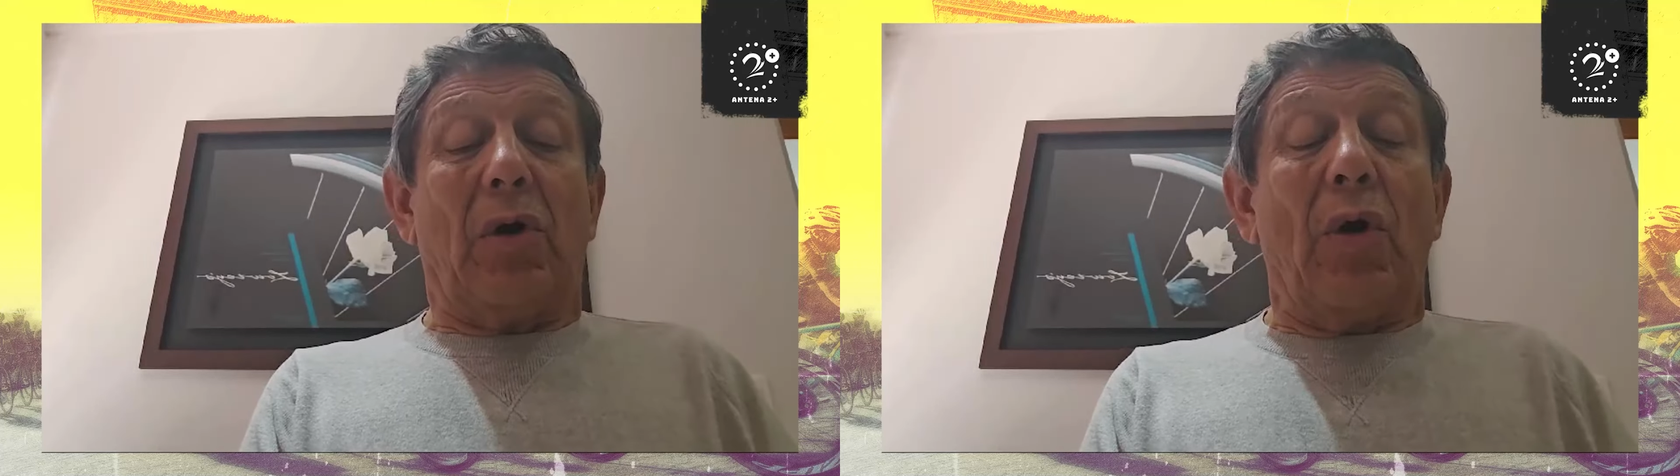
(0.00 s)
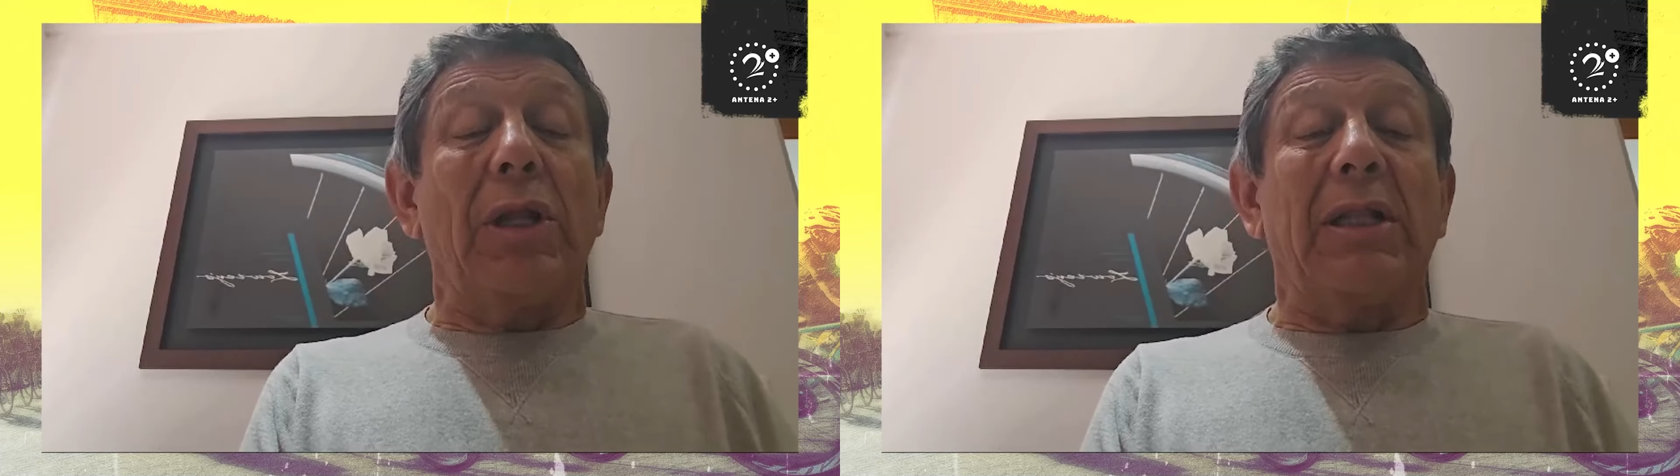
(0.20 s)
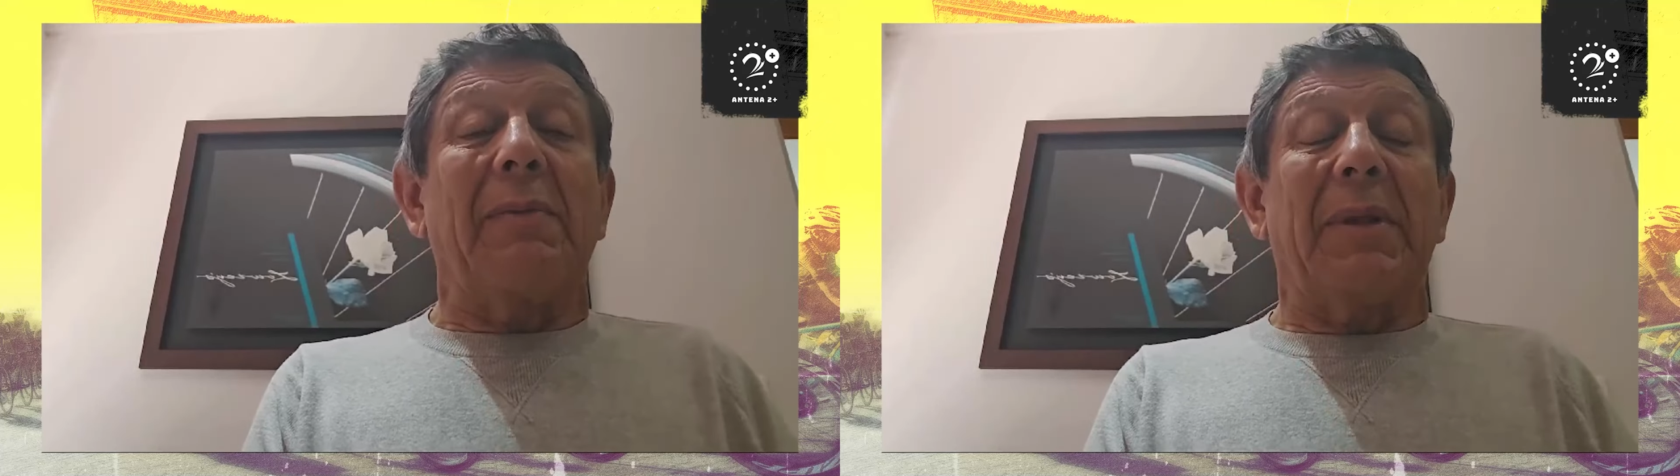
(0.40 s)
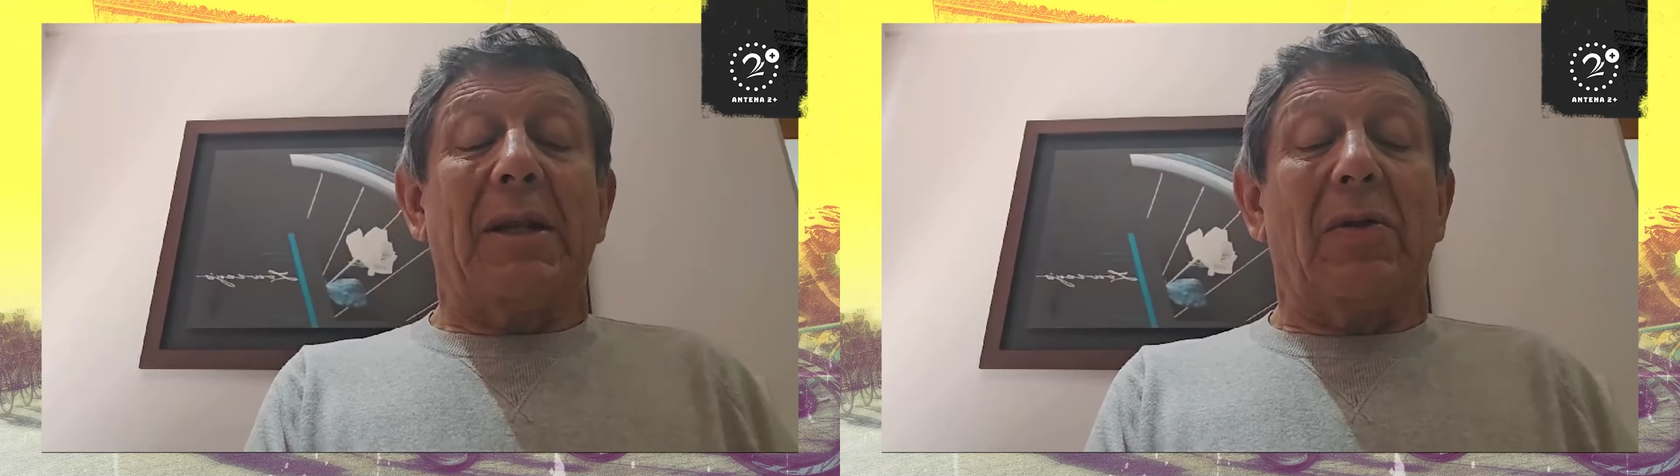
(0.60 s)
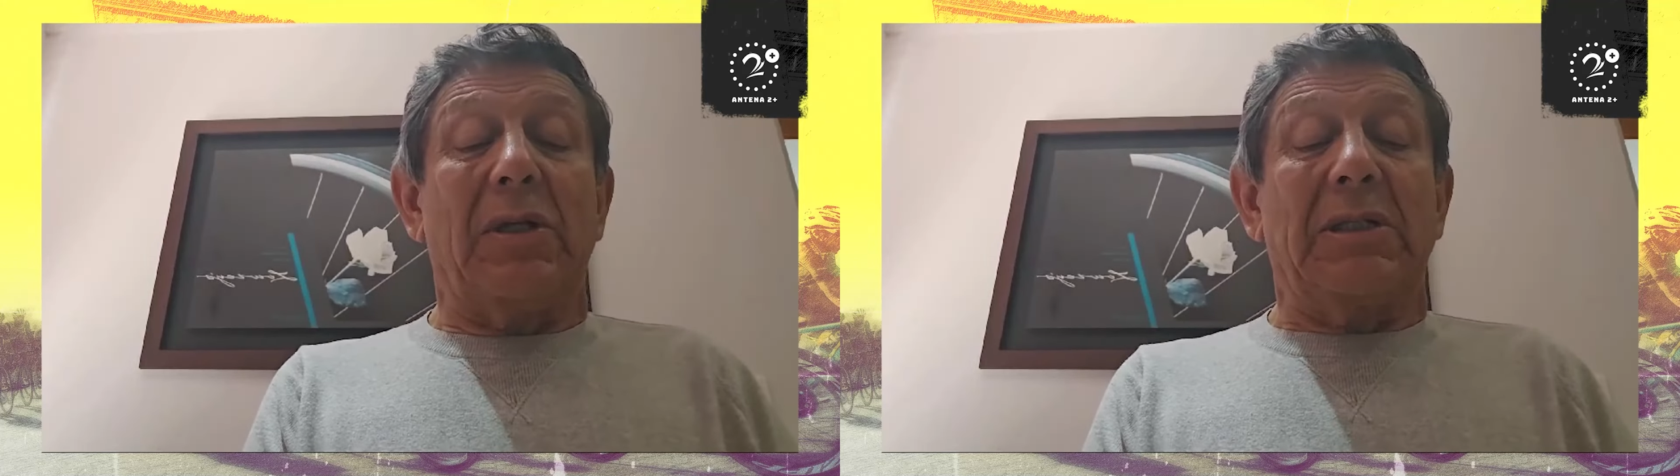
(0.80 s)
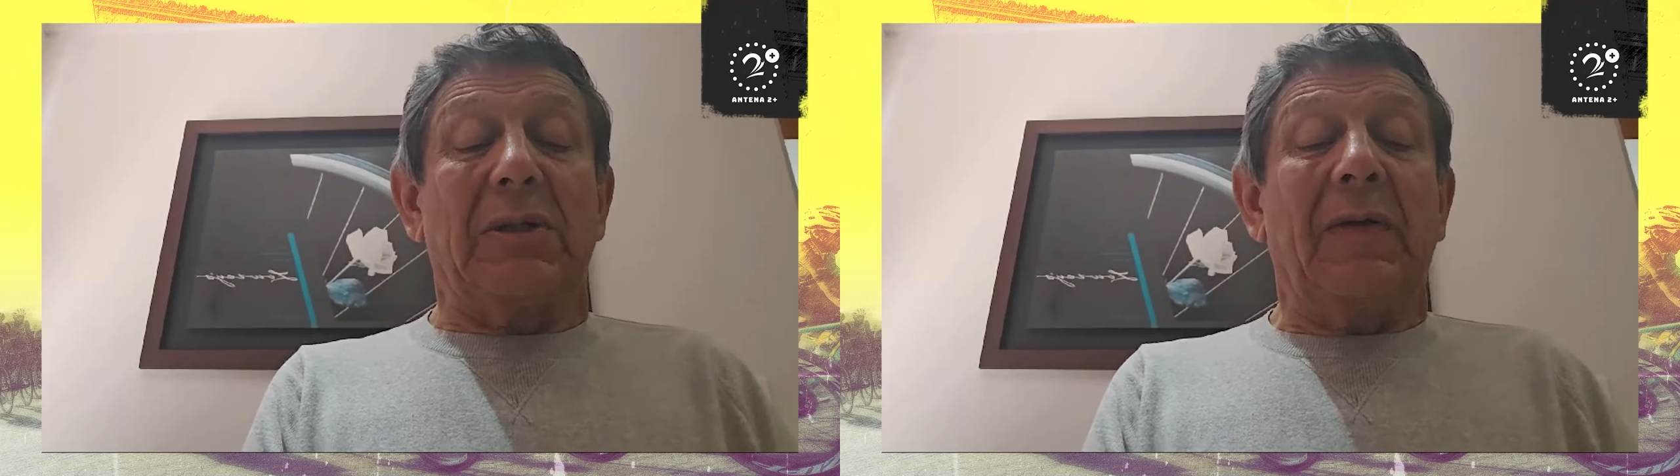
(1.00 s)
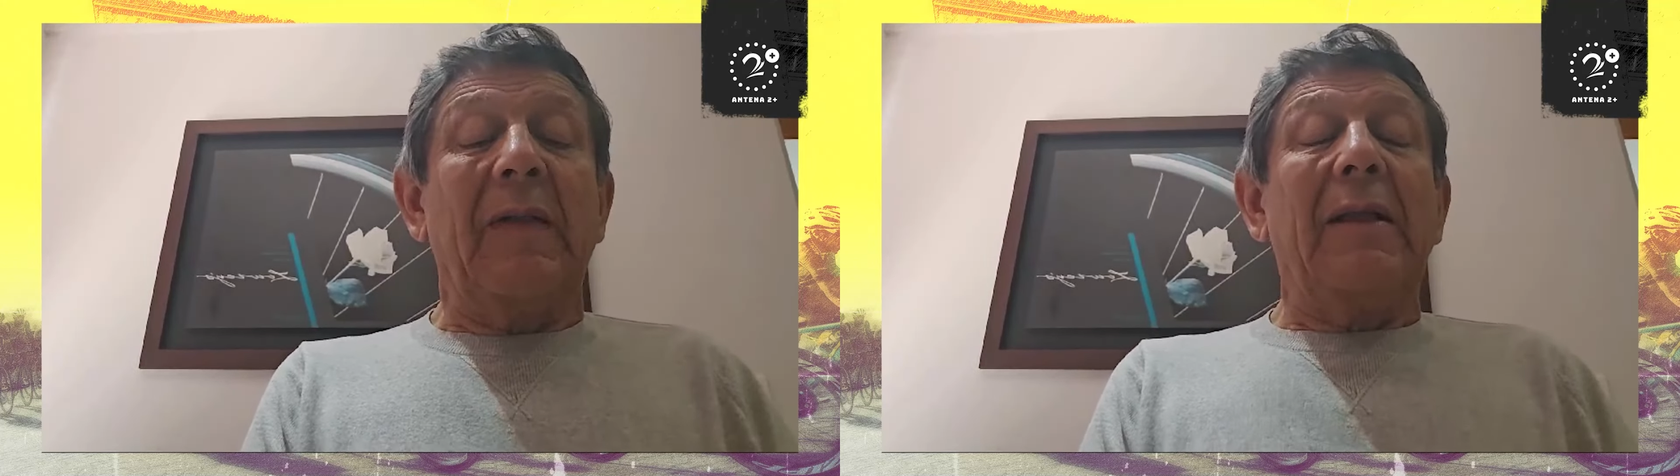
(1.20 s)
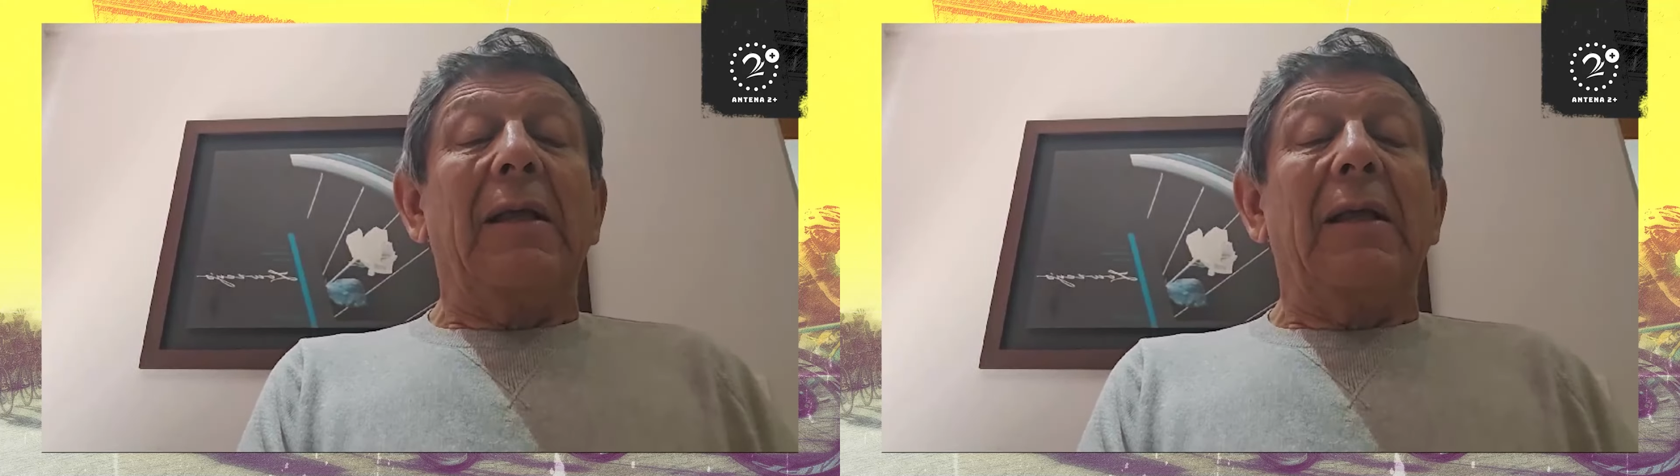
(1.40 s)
hoy también lo hizo